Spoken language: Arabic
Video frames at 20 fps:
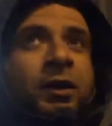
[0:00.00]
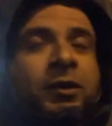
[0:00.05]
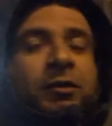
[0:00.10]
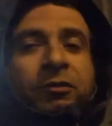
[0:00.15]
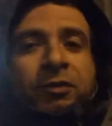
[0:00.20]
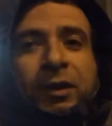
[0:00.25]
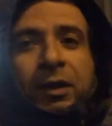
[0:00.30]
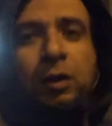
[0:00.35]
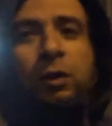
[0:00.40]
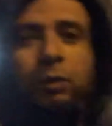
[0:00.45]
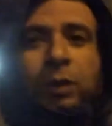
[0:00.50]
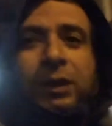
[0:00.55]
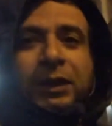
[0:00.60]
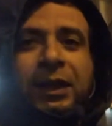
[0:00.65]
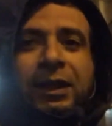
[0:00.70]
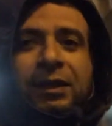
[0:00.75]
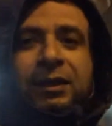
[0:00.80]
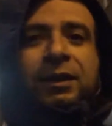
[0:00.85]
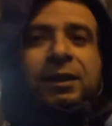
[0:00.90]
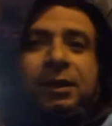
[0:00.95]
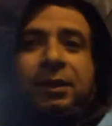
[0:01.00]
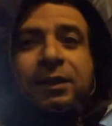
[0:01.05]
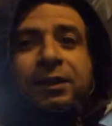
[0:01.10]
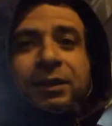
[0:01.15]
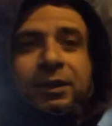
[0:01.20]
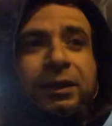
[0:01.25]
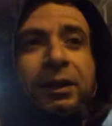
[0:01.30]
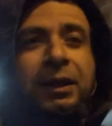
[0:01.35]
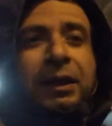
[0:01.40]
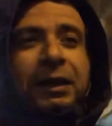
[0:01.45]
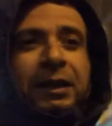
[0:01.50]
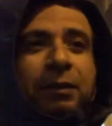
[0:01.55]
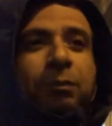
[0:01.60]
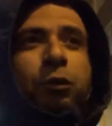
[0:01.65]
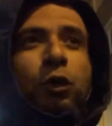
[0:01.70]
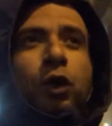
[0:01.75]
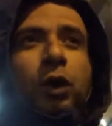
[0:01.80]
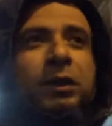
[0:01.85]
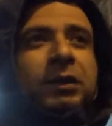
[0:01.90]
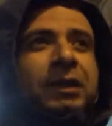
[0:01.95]
فهو ده
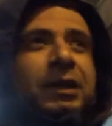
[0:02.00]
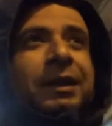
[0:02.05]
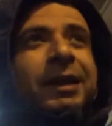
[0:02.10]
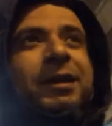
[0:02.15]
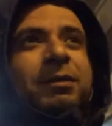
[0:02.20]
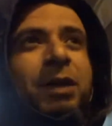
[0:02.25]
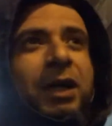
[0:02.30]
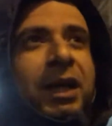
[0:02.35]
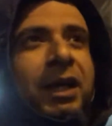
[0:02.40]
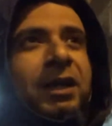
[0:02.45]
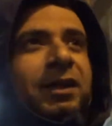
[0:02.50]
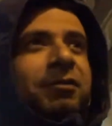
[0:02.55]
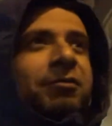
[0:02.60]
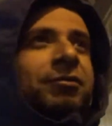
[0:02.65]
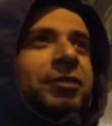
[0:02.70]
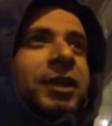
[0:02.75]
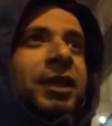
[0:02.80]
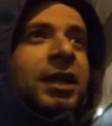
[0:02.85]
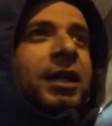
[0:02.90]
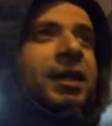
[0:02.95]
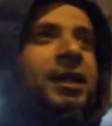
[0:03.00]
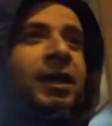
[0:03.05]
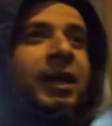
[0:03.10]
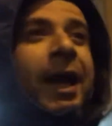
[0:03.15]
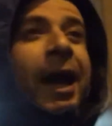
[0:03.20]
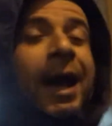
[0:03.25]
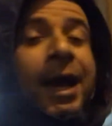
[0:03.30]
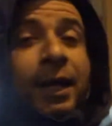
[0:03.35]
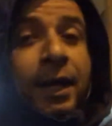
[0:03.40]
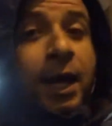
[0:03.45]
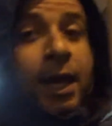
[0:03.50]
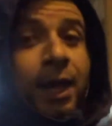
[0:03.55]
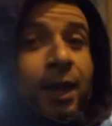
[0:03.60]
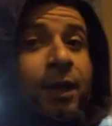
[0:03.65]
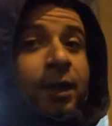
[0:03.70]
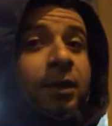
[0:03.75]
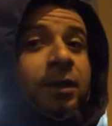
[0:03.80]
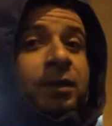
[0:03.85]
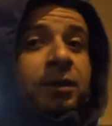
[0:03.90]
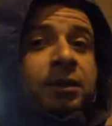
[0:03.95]
البعد اللي انا بتكلم فيه حياه
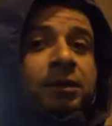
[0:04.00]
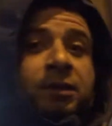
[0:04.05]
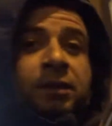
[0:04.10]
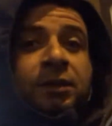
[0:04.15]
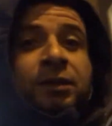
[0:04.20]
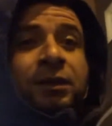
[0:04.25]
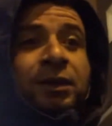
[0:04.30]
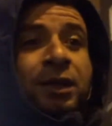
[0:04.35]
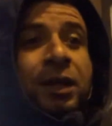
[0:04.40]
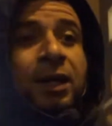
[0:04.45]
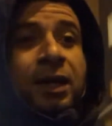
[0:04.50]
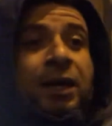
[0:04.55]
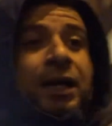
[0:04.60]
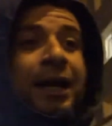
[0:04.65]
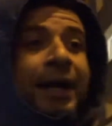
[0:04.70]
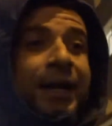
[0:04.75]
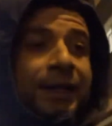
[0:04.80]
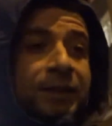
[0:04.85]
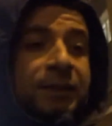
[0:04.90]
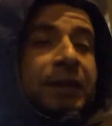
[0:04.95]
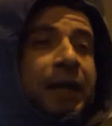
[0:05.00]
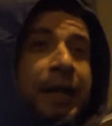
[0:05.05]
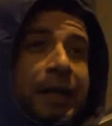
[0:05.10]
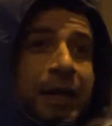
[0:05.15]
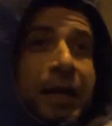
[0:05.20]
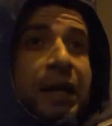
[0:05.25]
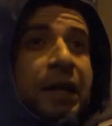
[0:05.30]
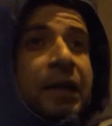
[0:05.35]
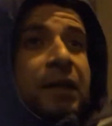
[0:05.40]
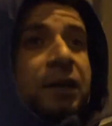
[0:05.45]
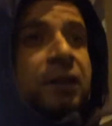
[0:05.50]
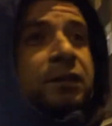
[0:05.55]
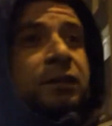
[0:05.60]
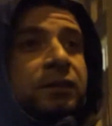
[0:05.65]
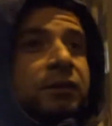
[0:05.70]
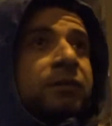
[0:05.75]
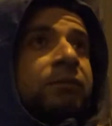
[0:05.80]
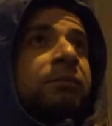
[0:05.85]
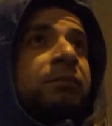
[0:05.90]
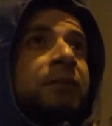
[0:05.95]
عايز حياه
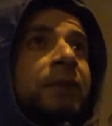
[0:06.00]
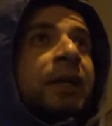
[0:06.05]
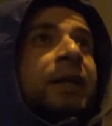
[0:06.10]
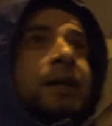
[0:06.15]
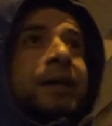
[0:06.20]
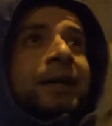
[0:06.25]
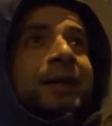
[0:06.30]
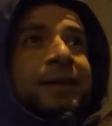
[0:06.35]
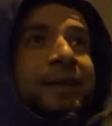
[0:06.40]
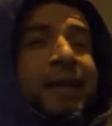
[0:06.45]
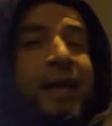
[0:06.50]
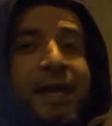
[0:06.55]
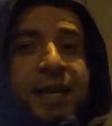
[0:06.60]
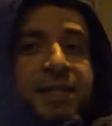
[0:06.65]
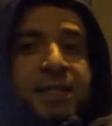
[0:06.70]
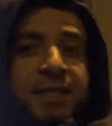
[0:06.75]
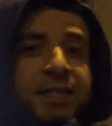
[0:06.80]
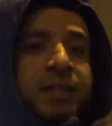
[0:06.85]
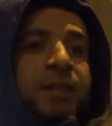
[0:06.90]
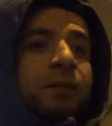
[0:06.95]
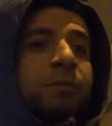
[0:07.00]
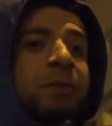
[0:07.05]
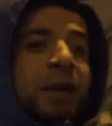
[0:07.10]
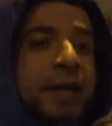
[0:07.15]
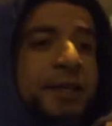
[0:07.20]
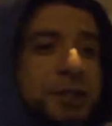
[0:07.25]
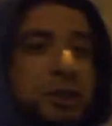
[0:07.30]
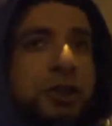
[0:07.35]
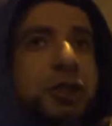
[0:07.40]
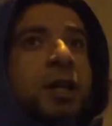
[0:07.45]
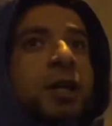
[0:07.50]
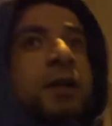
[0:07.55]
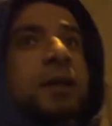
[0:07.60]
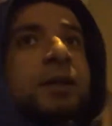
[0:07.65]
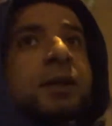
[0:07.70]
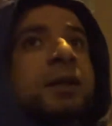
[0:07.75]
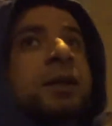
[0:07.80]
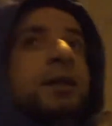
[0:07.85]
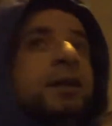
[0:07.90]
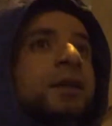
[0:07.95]
ناس معيشه
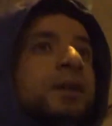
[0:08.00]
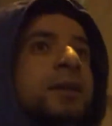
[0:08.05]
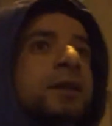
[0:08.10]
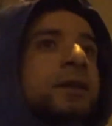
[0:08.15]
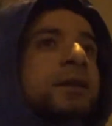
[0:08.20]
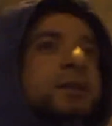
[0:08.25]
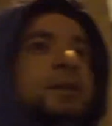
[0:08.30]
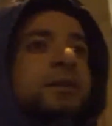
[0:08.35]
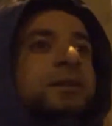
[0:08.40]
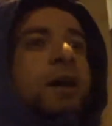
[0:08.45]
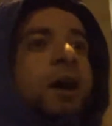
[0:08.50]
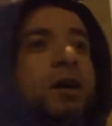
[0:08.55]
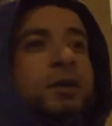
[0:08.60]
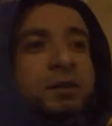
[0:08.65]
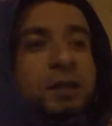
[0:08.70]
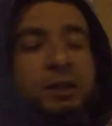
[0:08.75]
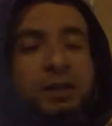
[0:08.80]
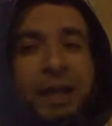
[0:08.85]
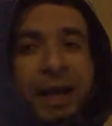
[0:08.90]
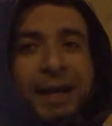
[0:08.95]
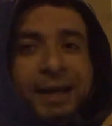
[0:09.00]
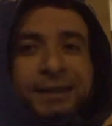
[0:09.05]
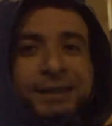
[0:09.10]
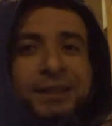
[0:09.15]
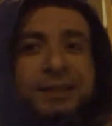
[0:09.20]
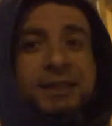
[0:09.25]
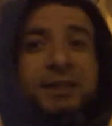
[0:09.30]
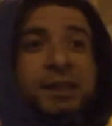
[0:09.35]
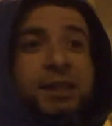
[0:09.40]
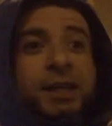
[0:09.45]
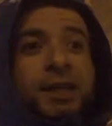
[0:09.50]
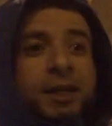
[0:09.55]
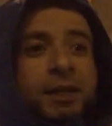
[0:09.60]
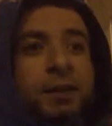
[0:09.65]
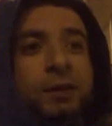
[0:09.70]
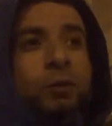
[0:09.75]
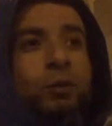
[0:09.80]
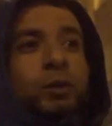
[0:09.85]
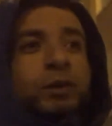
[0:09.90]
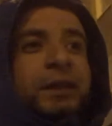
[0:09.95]
تخطط لحياتك
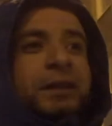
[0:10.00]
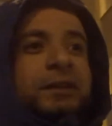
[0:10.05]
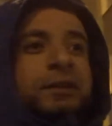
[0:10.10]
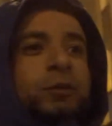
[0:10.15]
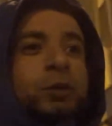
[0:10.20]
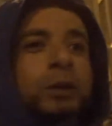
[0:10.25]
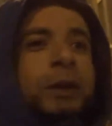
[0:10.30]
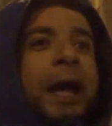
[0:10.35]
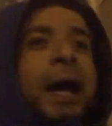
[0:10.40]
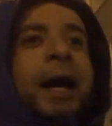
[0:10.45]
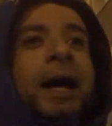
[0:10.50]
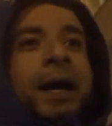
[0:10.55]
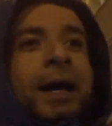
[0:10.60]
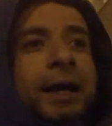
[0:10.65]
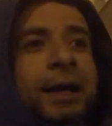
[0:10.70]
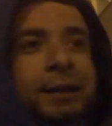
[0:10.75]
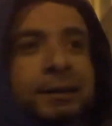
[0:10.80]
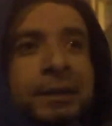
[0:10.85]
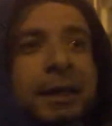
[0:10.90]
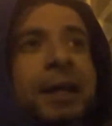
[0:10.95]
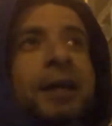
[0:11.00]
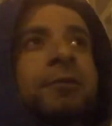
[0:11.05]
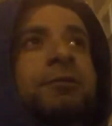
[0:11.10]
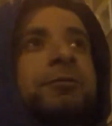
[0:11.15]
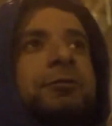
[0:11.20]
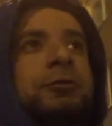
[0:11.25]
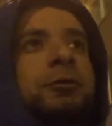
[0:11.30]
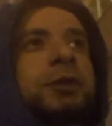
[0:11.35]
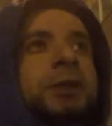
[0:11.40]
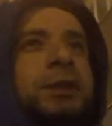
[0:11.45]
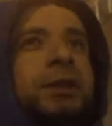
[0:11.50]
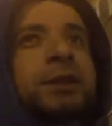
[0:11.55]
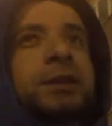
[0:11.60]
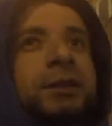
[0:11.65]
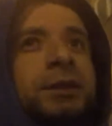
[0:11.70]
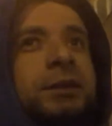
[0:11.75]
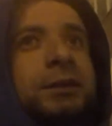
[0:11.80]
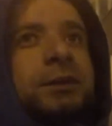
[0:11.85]
سنين وتحقق اهداف و...